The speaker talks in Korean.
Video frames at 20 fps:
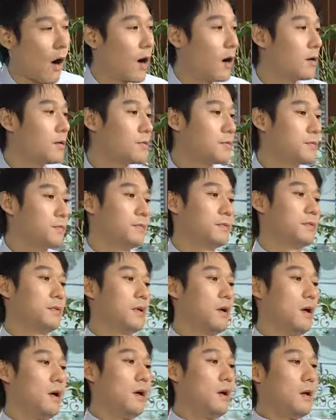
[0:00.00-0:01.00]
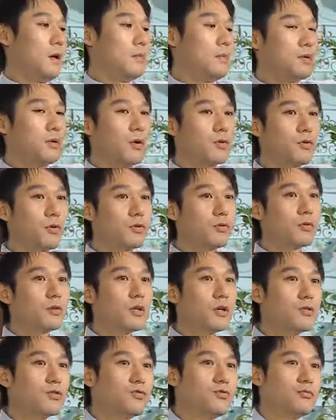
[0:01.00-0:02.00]
아유, 뭐너 정도
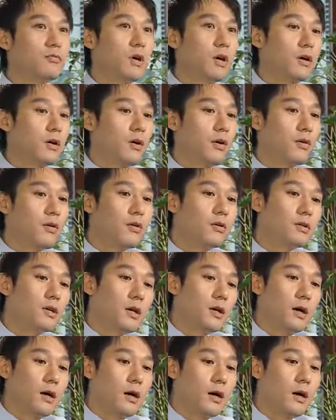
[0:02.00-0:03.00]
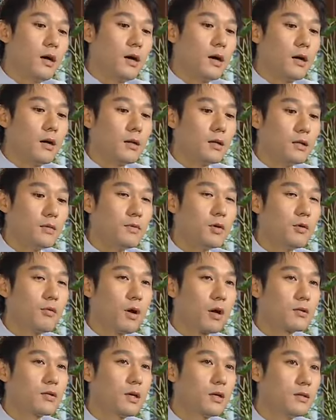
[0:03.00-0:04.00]
되는 중간 경영자야 이미
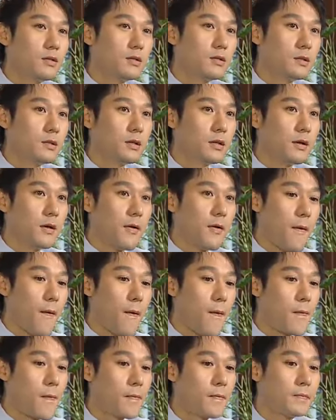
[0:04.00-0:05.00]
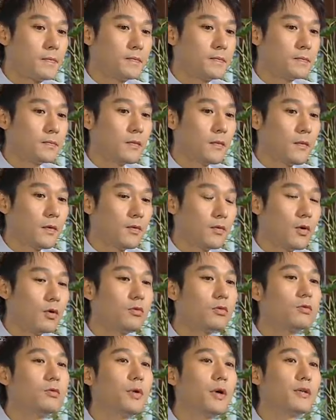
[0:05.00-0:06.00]
꽉 차 있지.
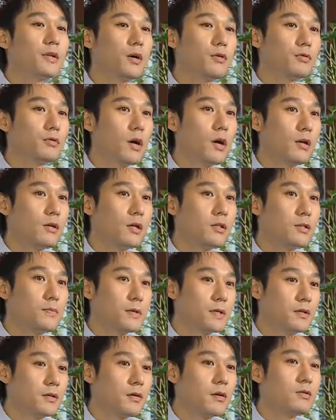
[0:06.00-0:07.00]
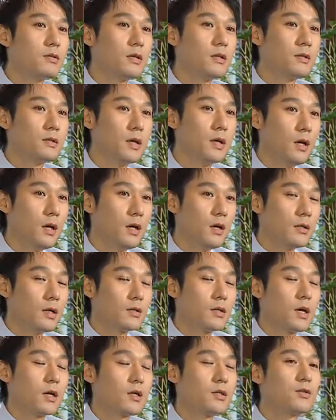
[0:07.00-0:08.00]
너도 그 회사 구조 알다시피 그런 자린
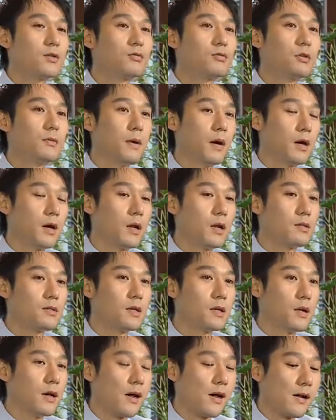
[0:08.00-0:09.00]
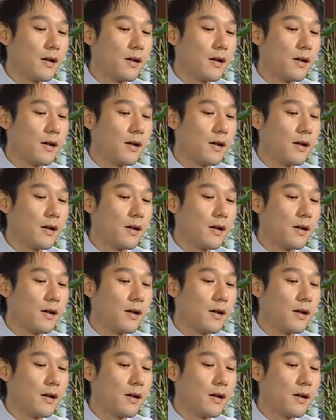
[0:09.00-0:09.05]
다 자기 식구들 박아놨잖아.